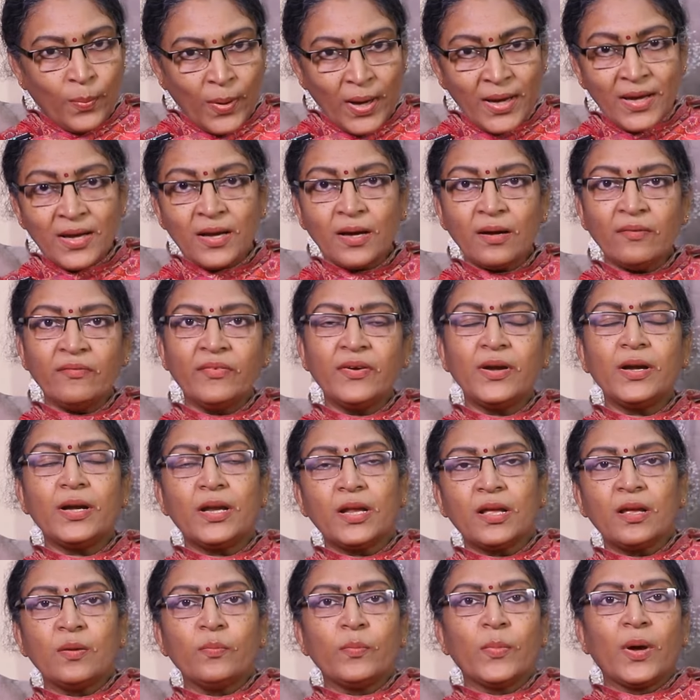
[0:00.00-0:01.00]
పైగా
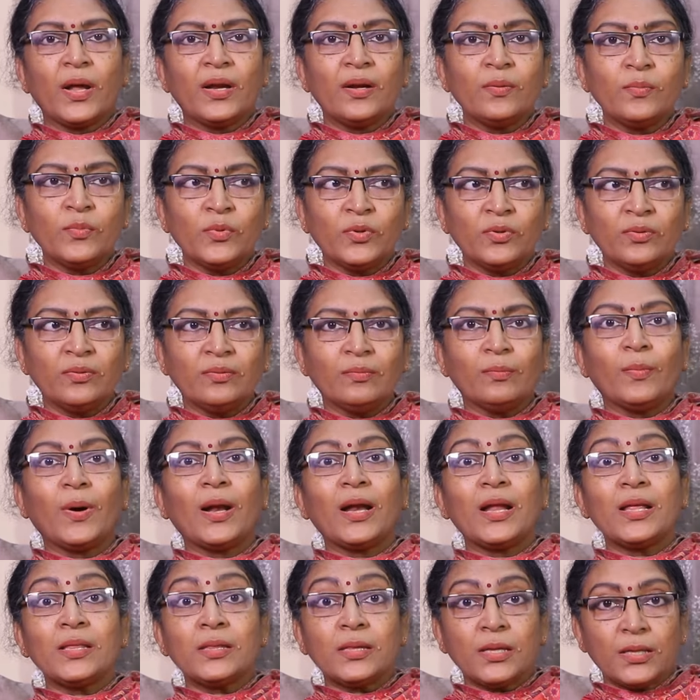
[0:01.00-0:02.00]
వీటికి మనము
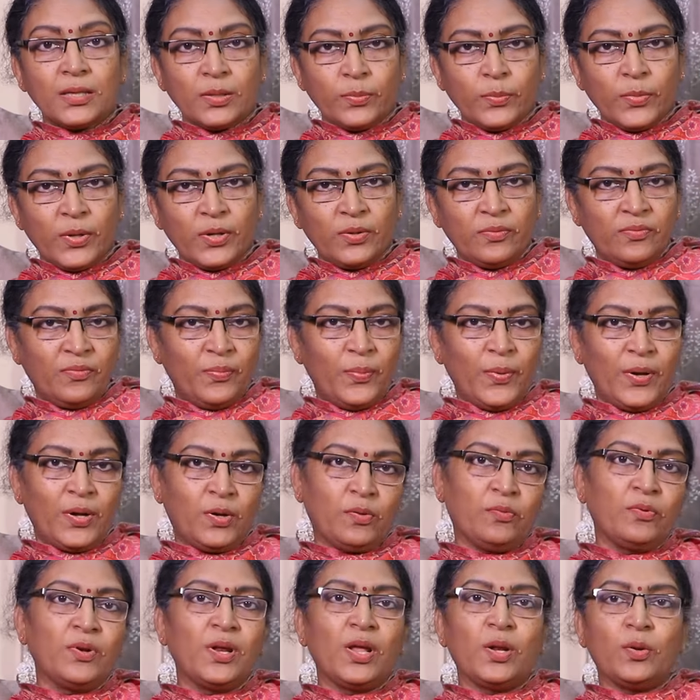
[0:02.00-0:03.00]
మనంతట మనము
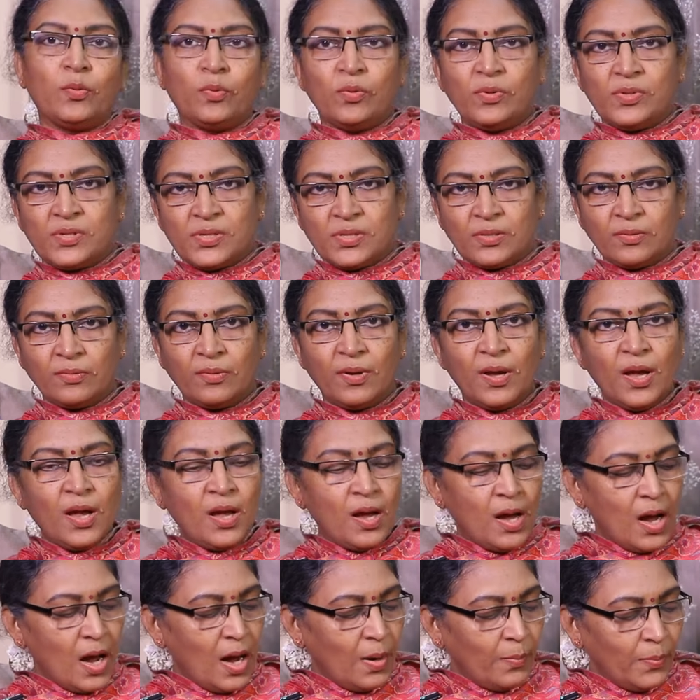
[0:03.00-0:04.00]
పెట్టుకునే రూల్స్
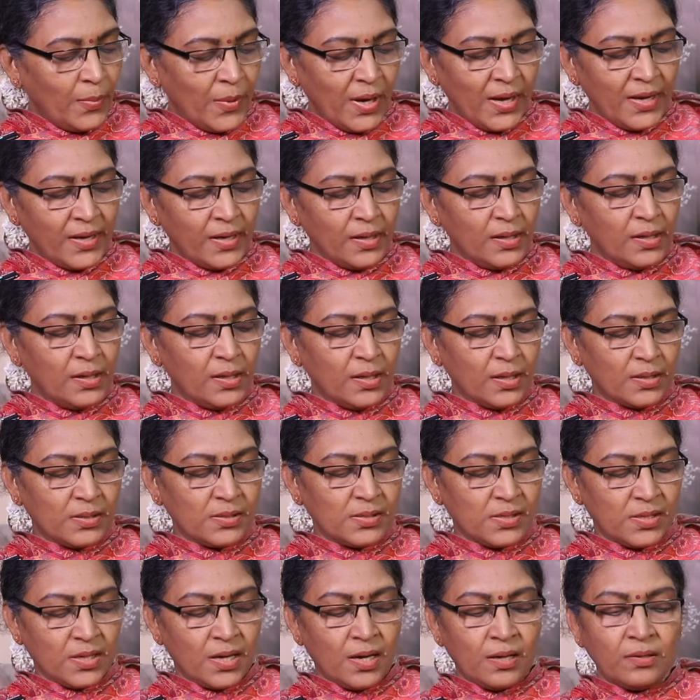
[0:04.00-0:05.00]
అమ్మాయికి ఇన్ని
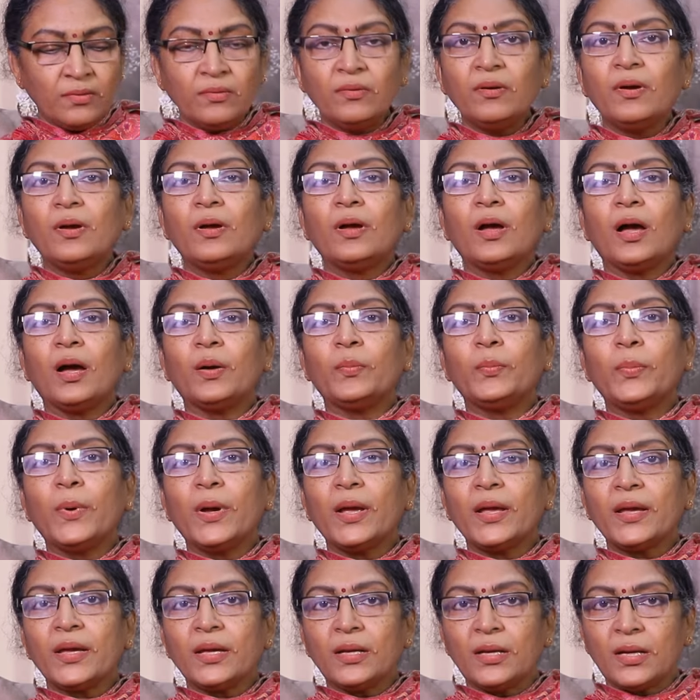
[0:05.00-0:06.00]
అక్షరాలు
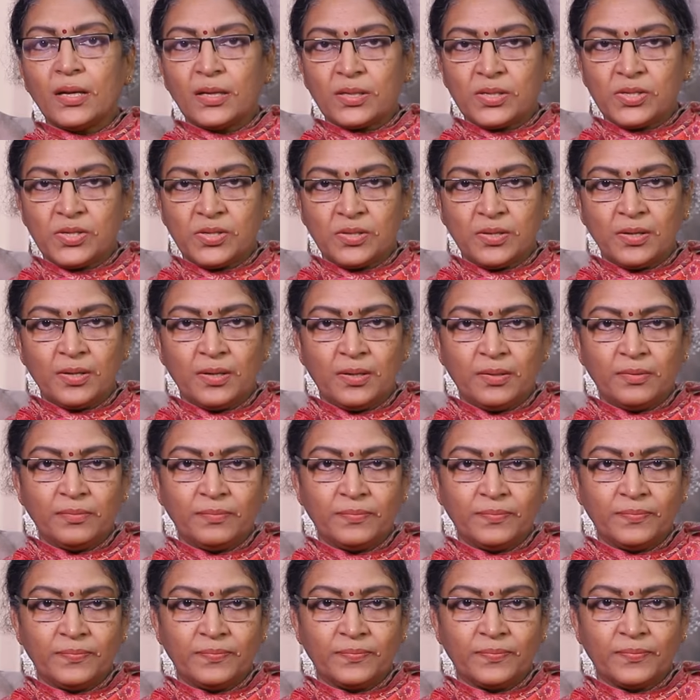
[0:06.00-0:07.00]
అబ్బాయికి ఇన్ని అక్షరాలు
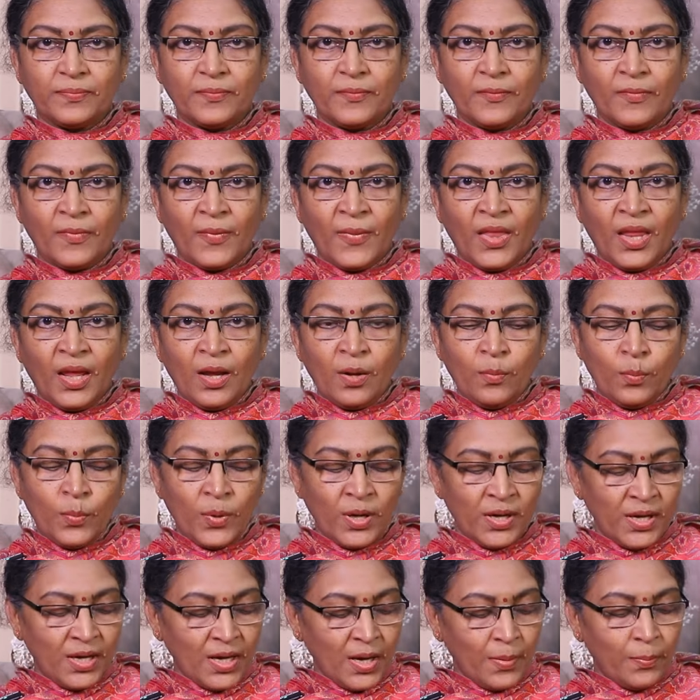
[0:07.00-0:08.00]

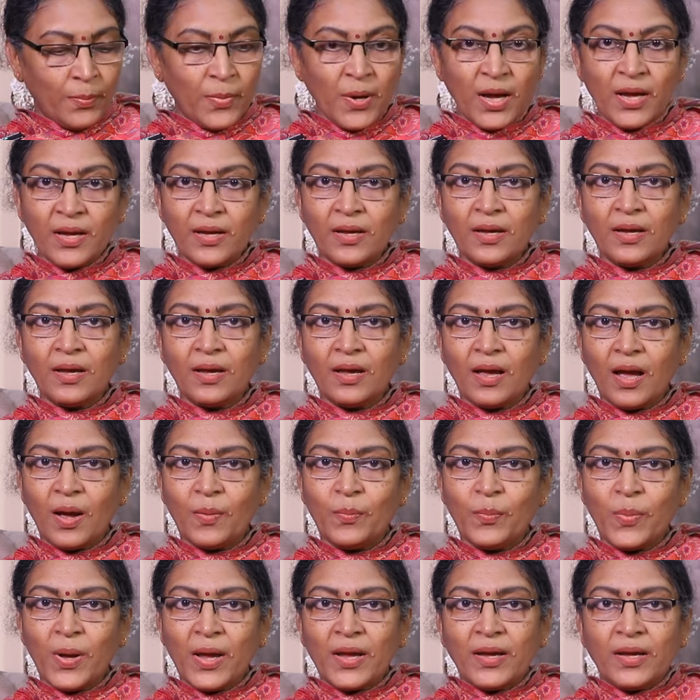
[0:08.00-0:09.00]
మరి అమ్మాయికి
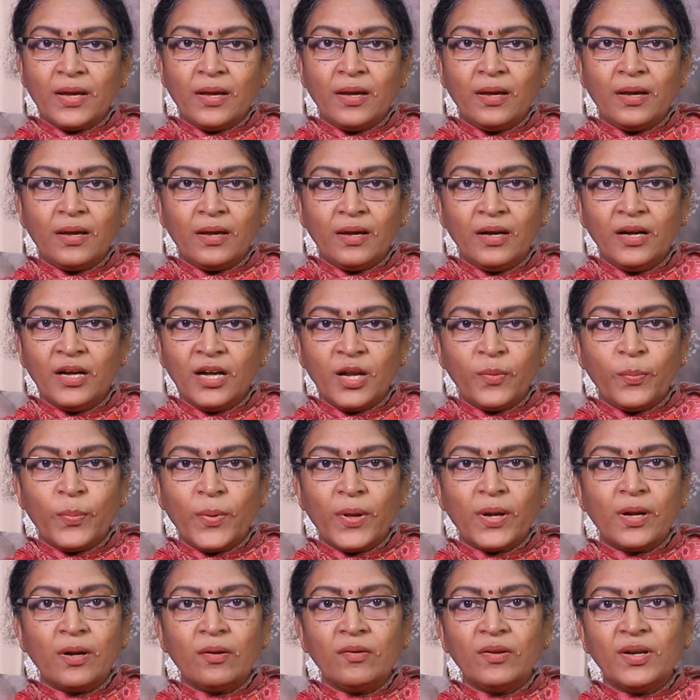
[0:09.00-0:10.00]
అబ్బాయికి ఇంటి
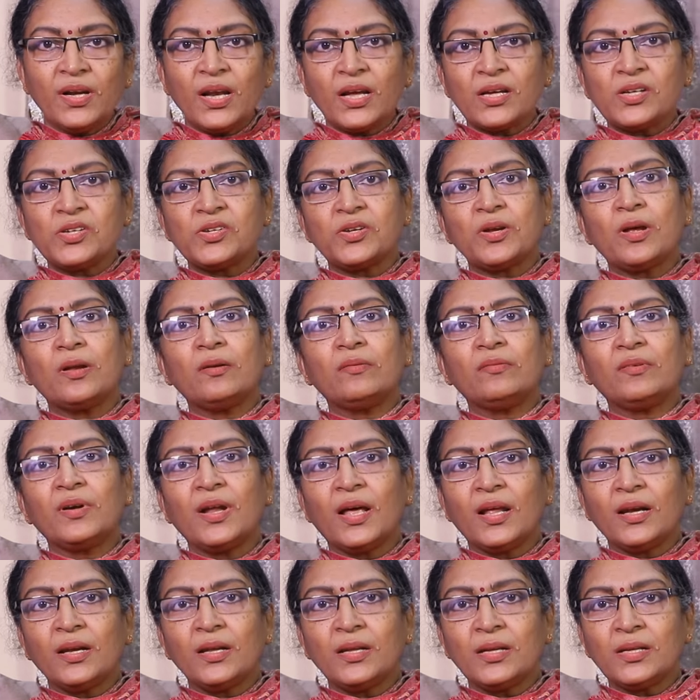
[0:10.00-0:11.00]
పేర్లు ఇన్ని అక్షరాలు
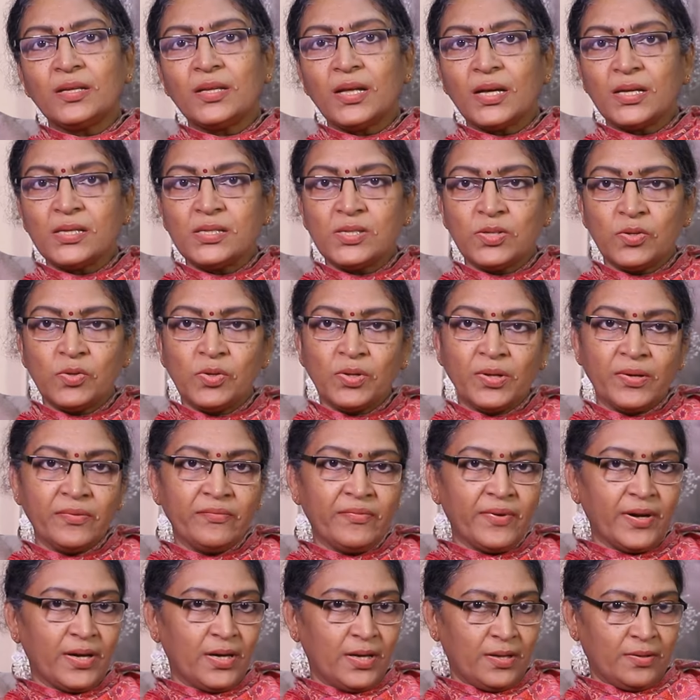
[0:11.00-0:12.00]
ఉండాలనే దాని
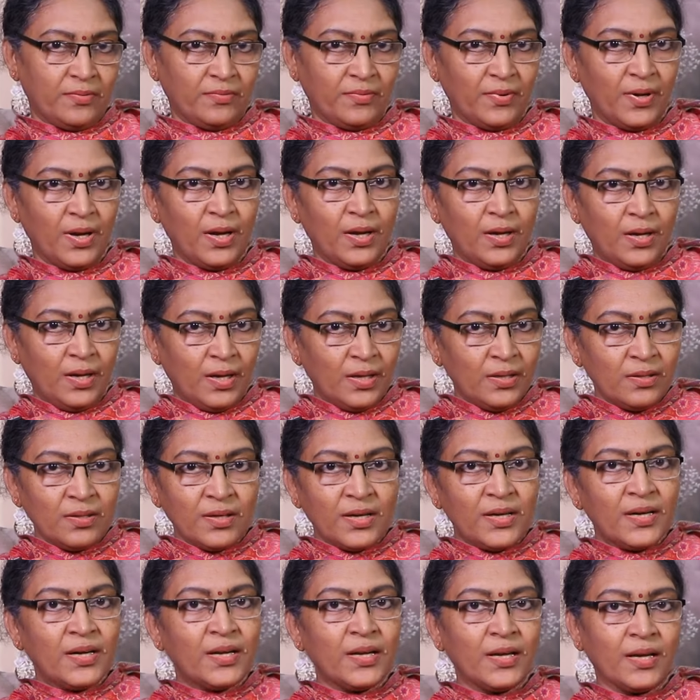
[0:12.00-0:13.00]
జోలికి వెళ్ళరు
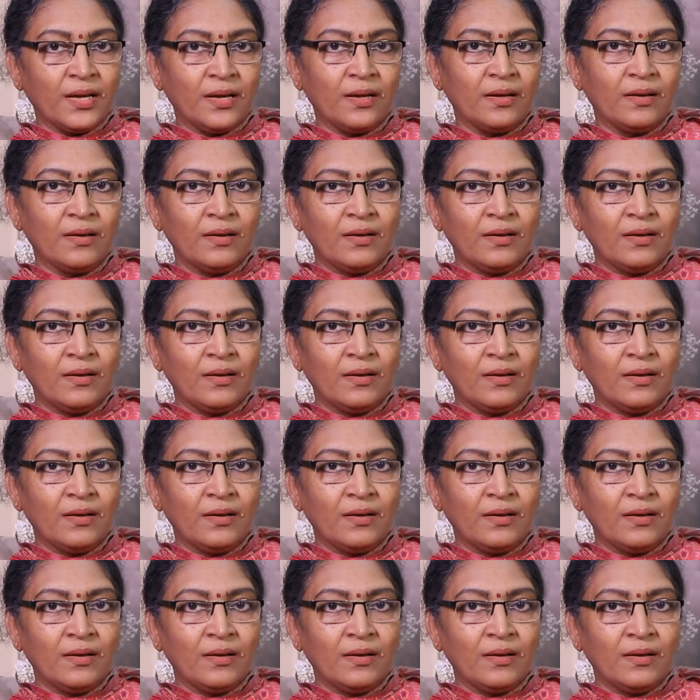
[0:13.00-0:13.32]
ఎందుకంటే